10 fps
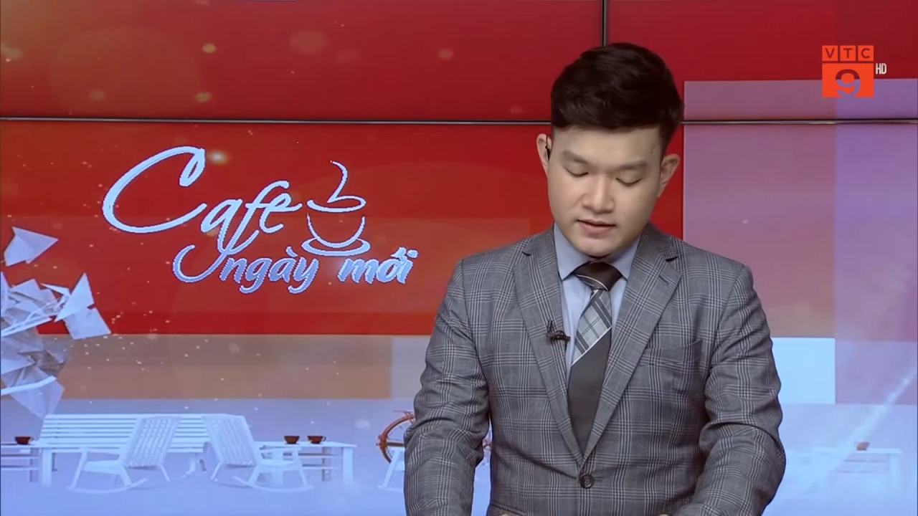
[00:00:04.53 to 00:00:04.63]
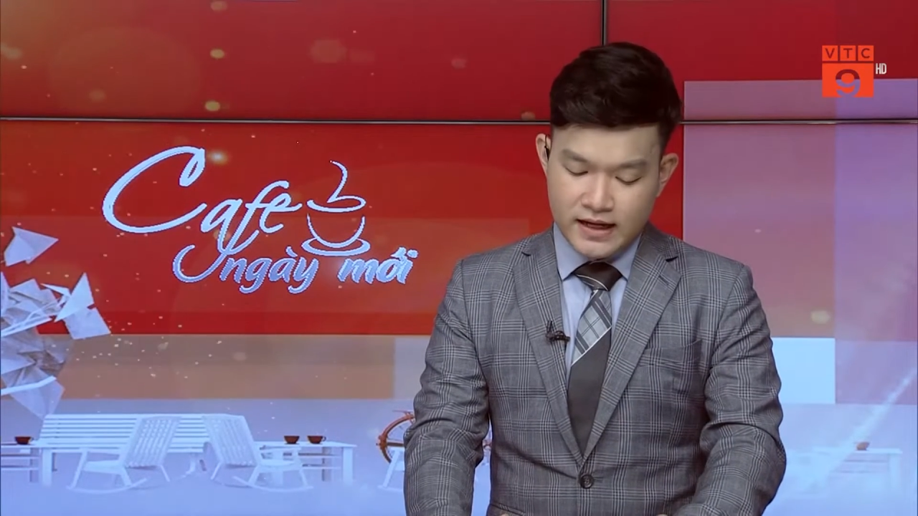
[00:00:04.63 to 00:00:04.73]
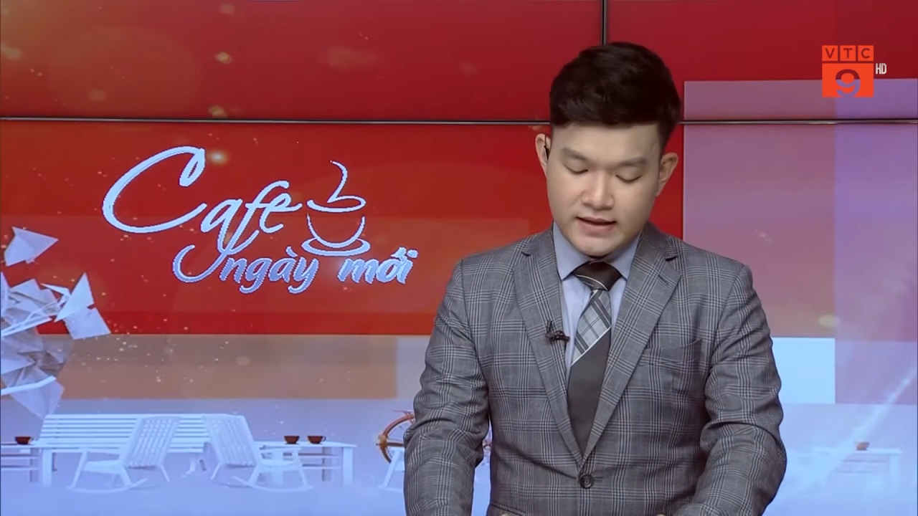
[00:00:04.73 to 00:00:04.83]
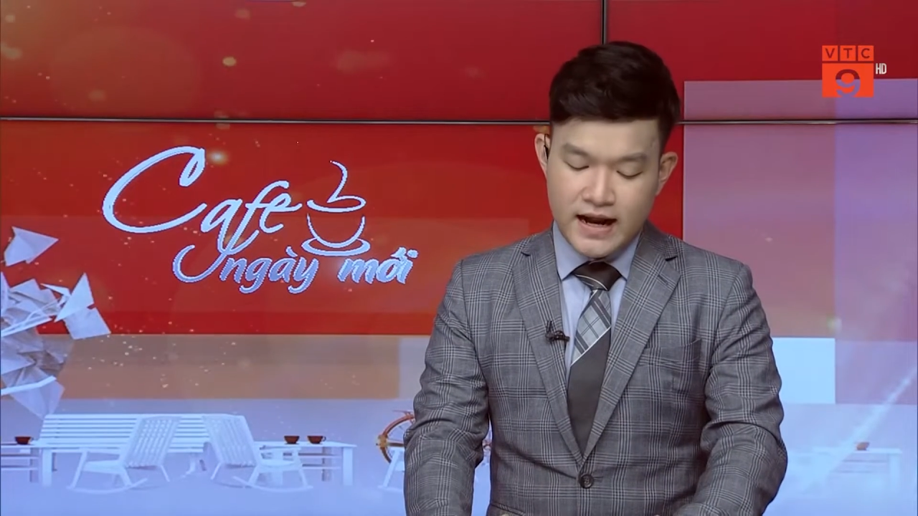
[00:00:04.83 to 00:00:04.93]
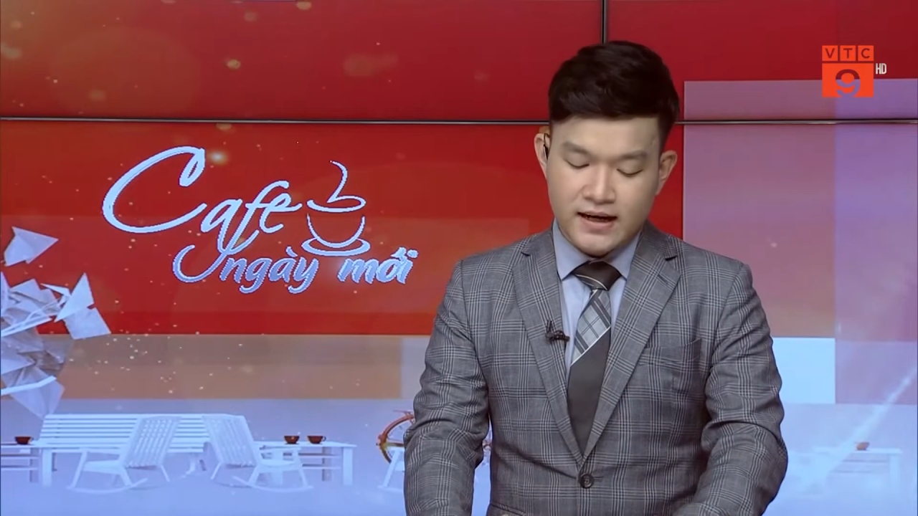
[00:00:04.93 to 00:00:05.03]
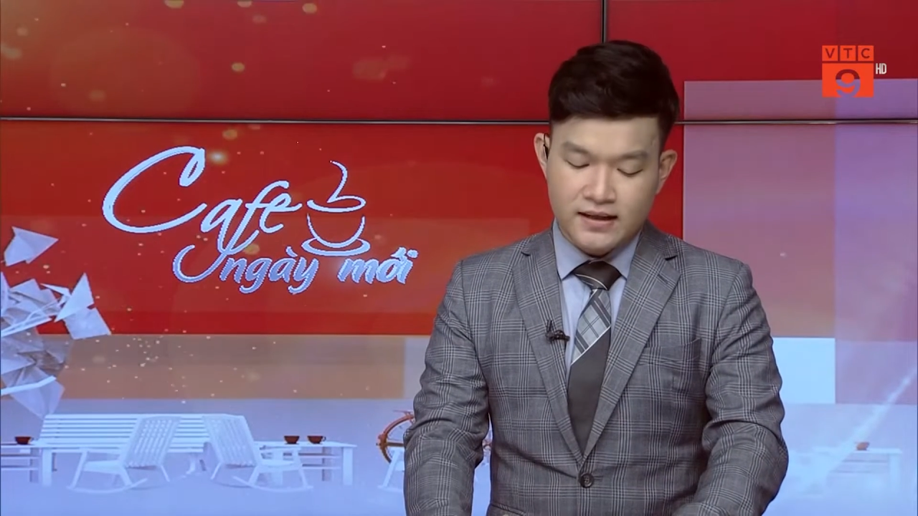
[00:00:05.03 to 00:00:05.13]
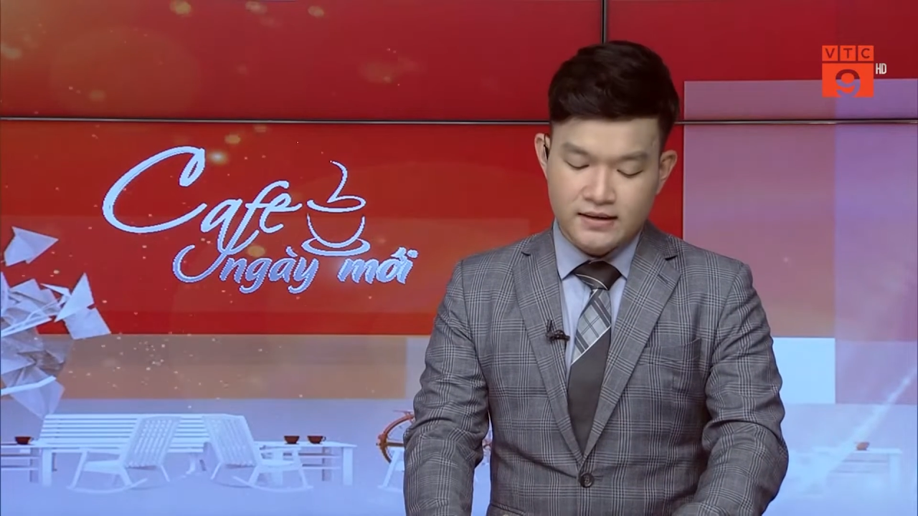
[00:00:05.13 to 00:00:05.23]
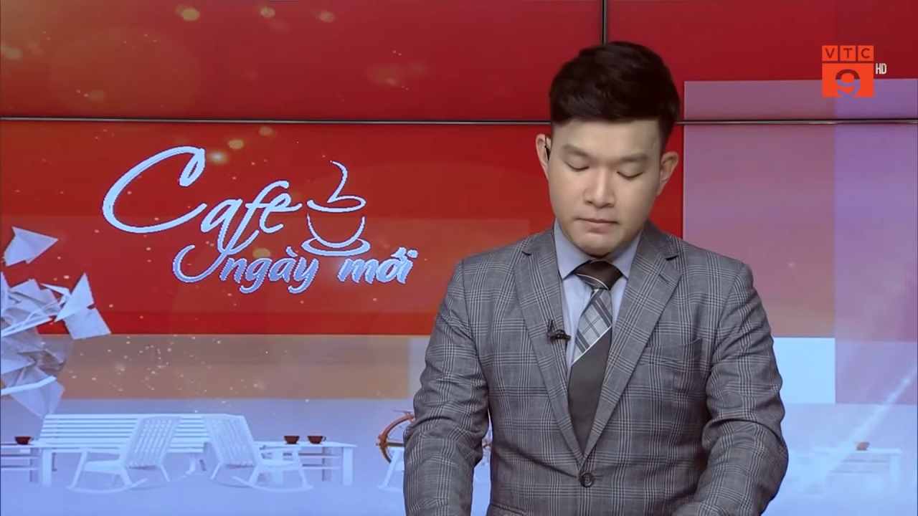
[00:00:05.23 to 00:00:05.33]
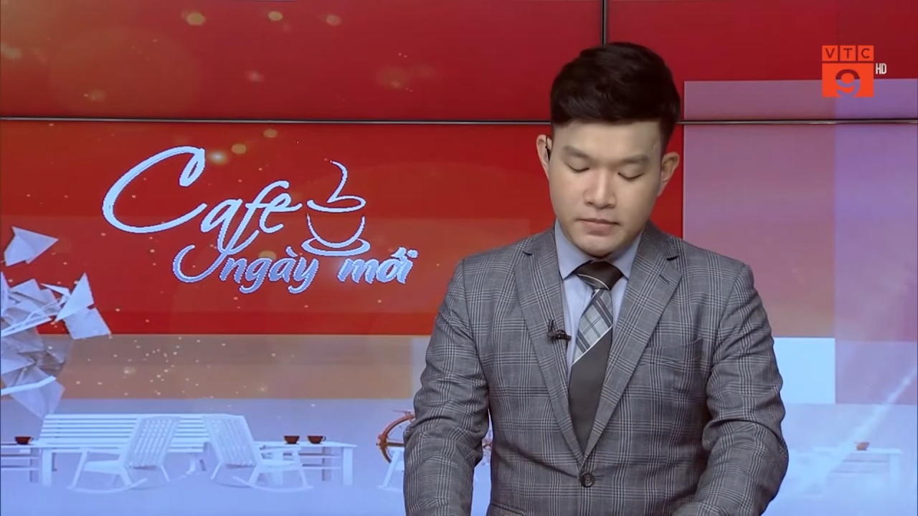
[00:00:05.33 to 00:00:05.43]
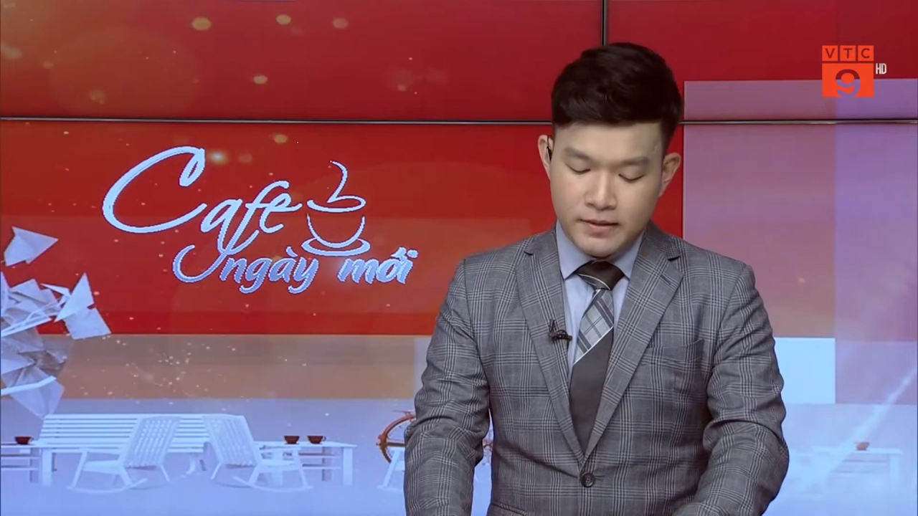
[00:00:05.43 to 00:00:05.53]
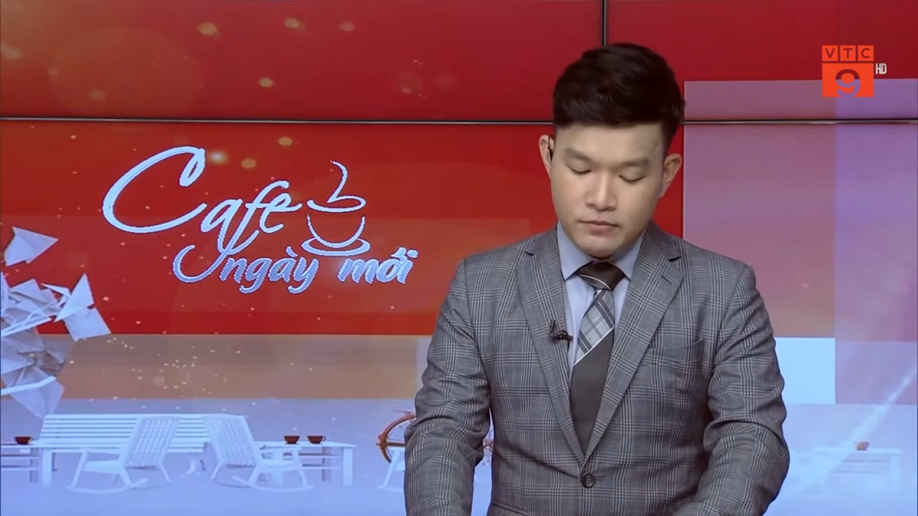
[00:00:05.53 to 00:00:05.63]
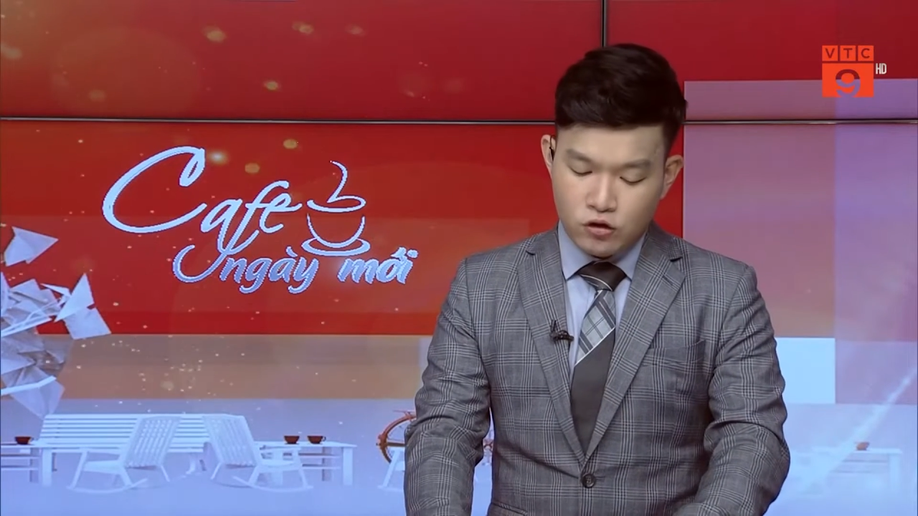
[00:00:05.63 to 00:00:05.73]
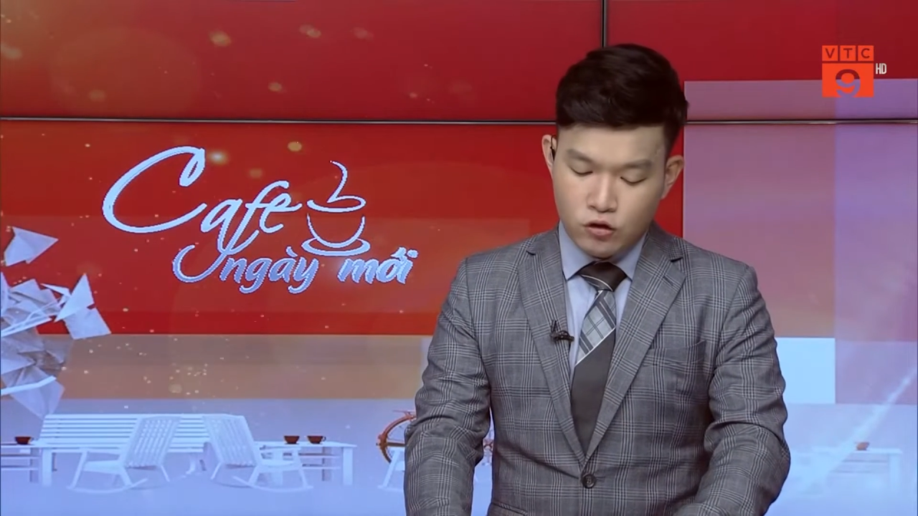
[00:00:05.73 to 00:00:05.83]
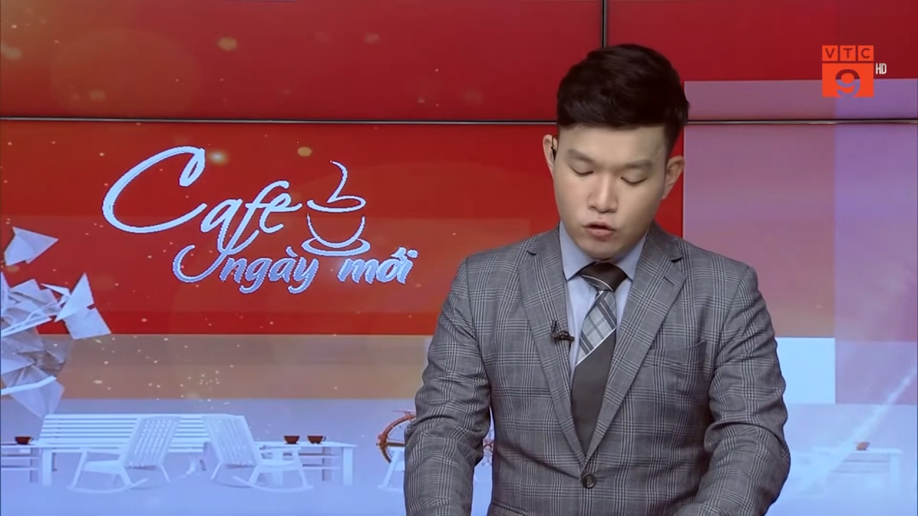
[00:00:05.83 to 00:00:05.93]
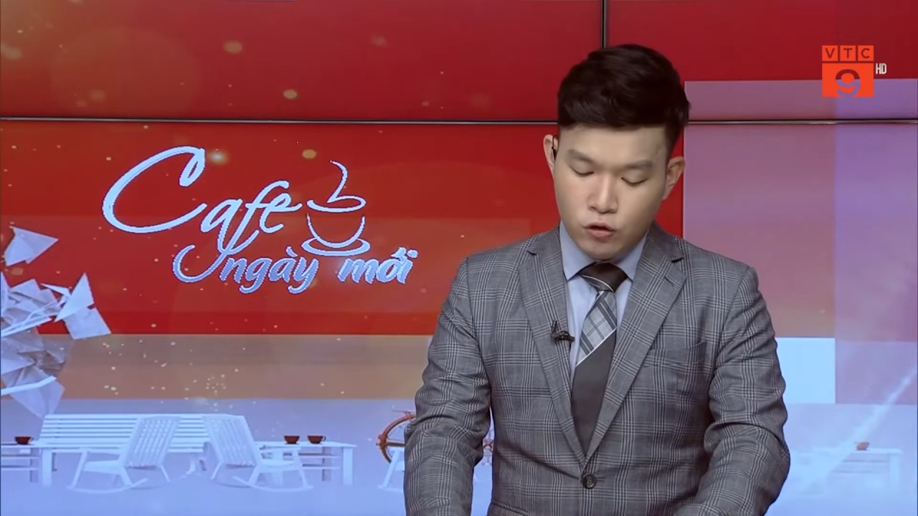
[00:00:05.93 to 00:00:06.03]
là đang là tâm điểm của
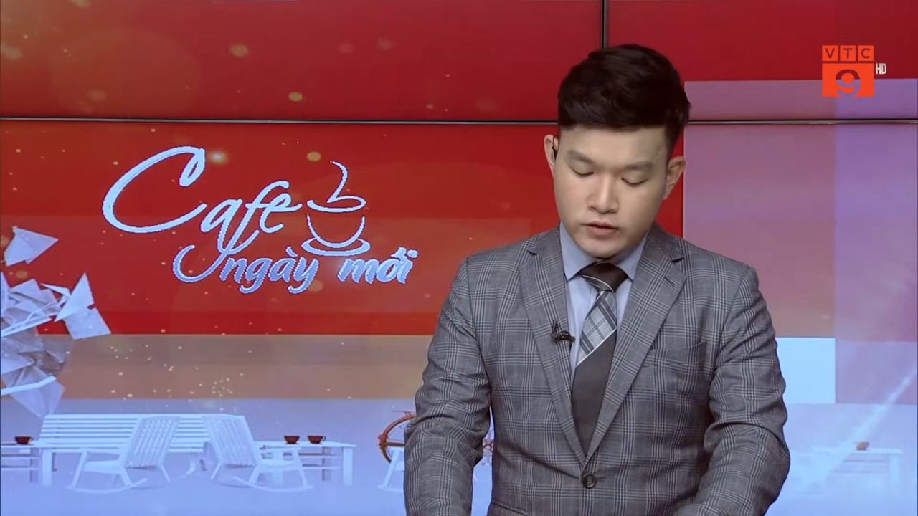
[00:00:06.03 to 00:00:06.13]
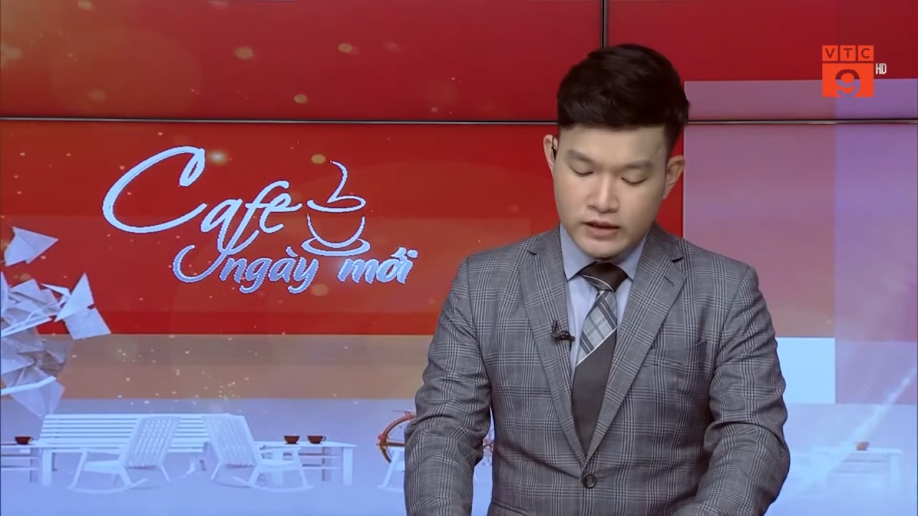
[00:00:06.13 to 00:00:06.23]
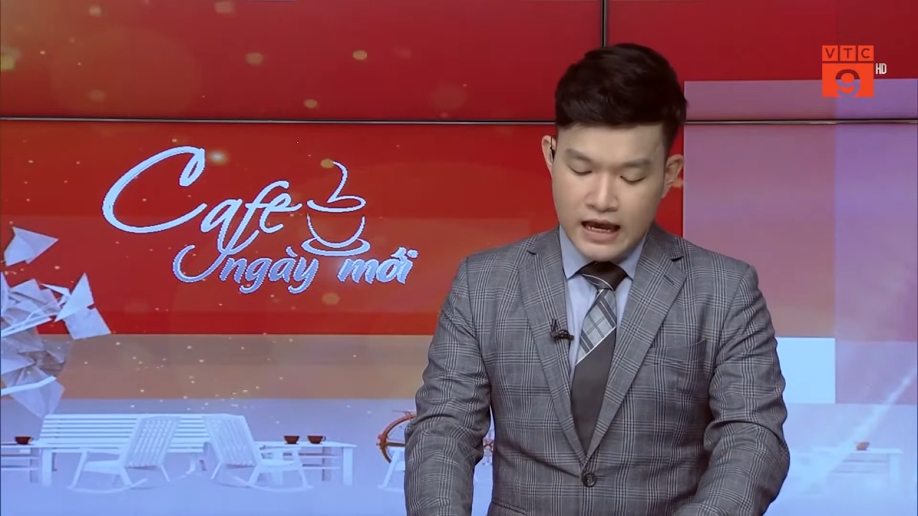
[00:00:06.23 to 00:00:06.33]
lũ lụt.